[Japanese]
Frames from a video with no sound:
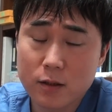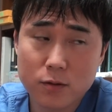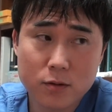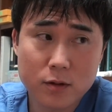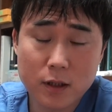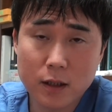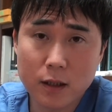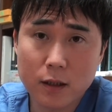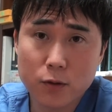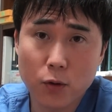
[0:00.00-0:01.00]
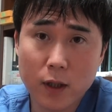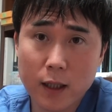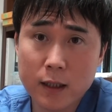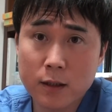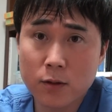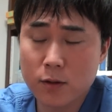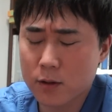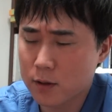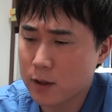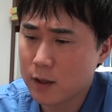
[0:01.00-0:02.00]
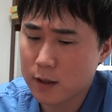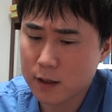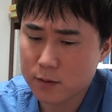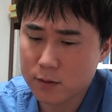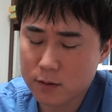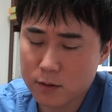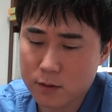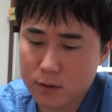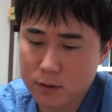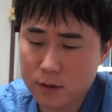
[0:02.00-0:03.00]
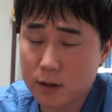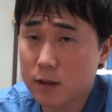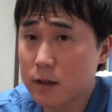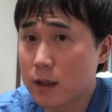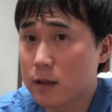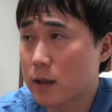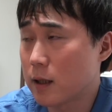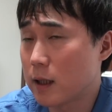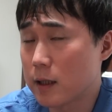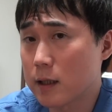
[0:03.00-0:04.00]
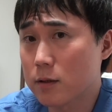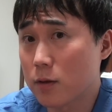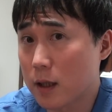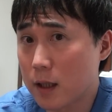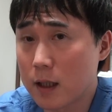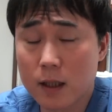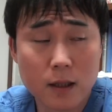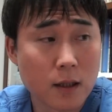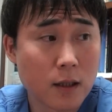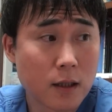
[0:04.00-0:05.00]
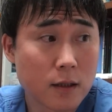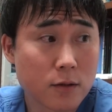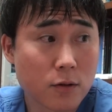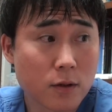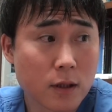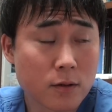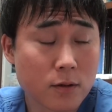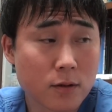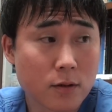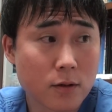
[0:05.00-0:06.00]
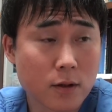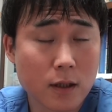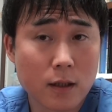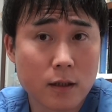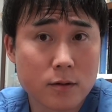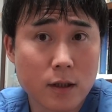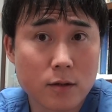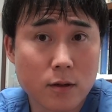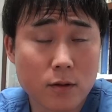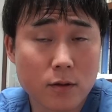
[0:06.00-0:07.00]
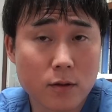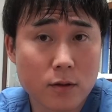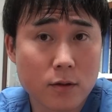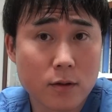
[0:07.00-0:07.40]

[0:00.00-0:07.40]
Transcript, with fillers: 特に都会のあの眼科とかよあのある程度その